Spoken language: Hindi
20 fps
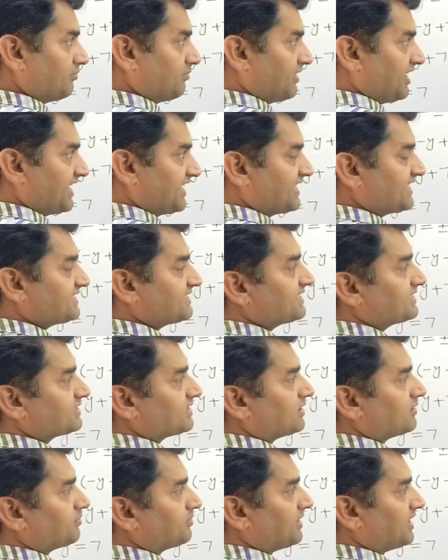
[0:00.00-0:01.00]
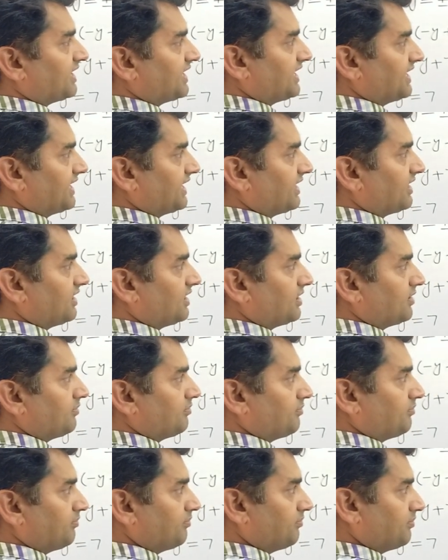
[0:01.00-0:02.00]
माइनस से ज़रब खाएगा
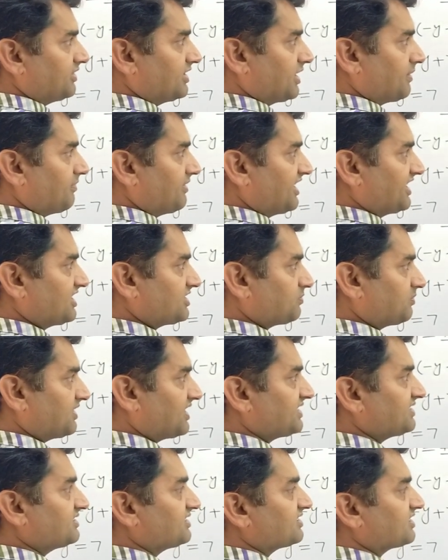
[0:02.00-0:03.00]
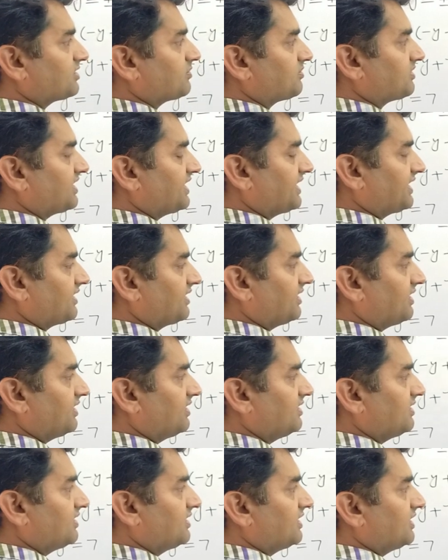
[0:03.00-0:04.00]
या माइनस प्लस से ज़रब खाएगा
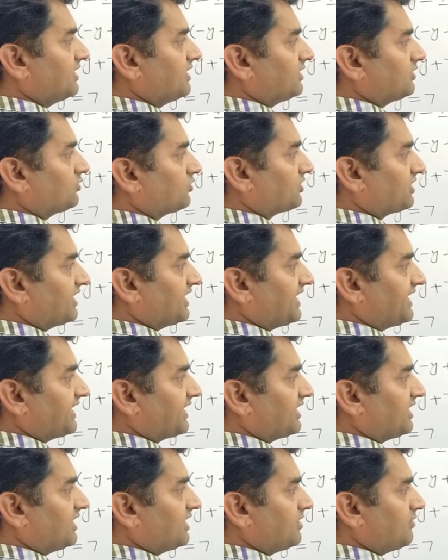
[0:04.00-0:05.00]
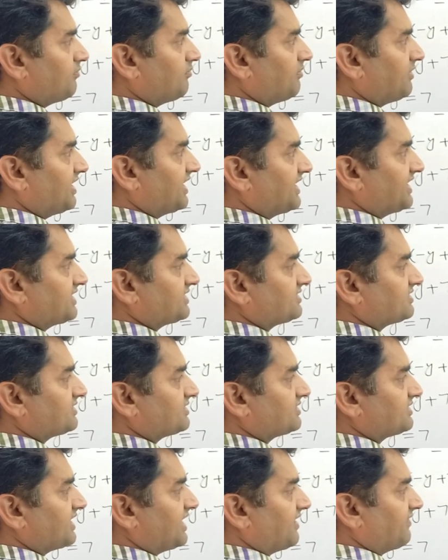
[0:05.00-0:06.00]
तो क्या आएगा माइनस
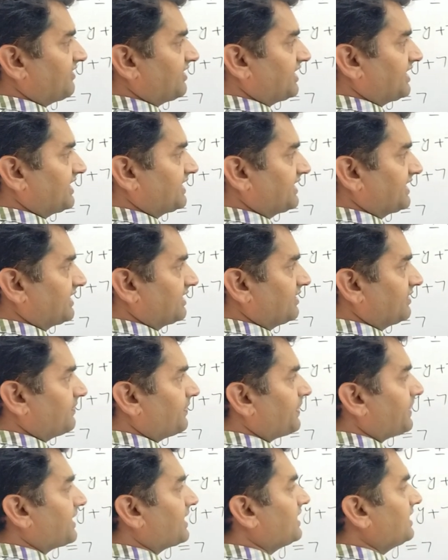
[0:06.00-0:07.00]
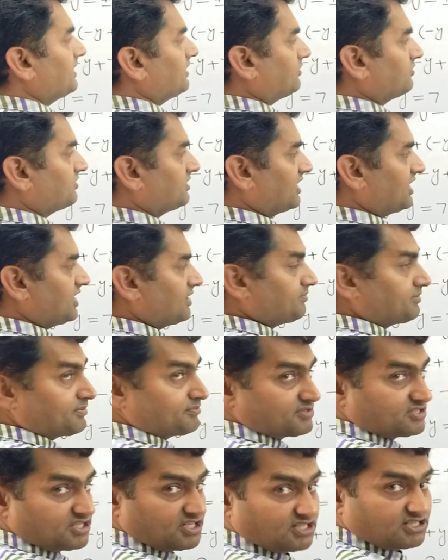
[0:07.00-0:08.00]
सेवन आ जाएगा तो यहाँ पे
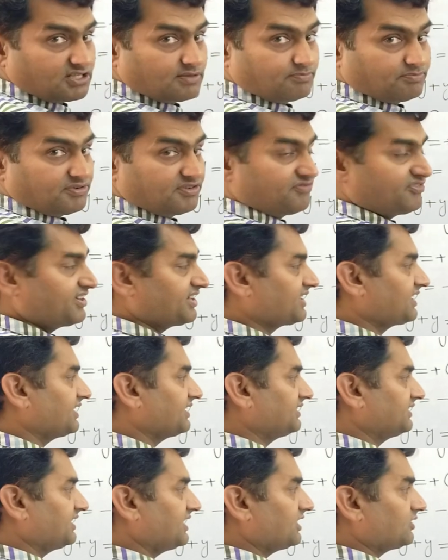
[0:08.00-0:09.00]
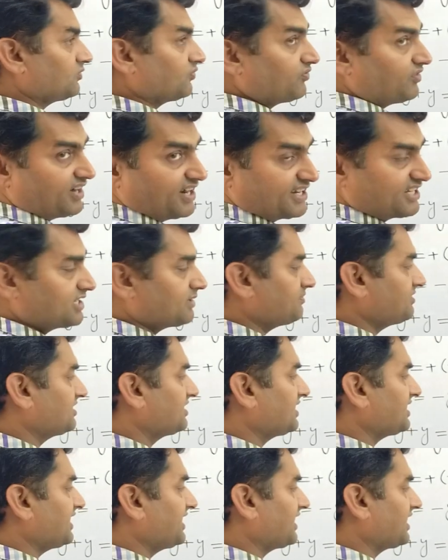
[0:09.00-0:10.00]
मज़ीद सिंप्लीफाई करते हैं तो वाई जब
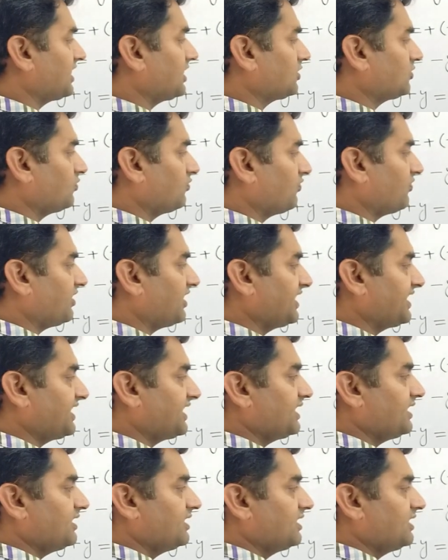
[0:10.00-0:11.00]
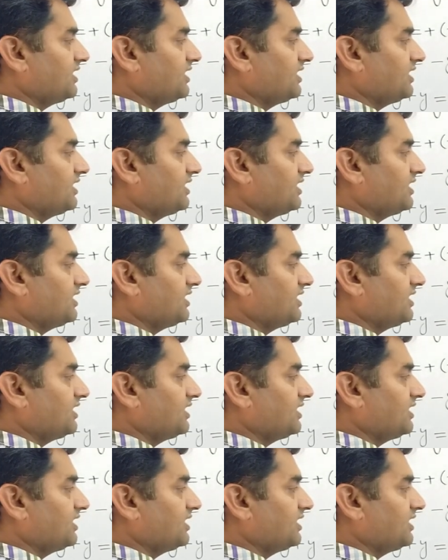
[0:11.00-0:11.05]
इधर आएगा तो वाई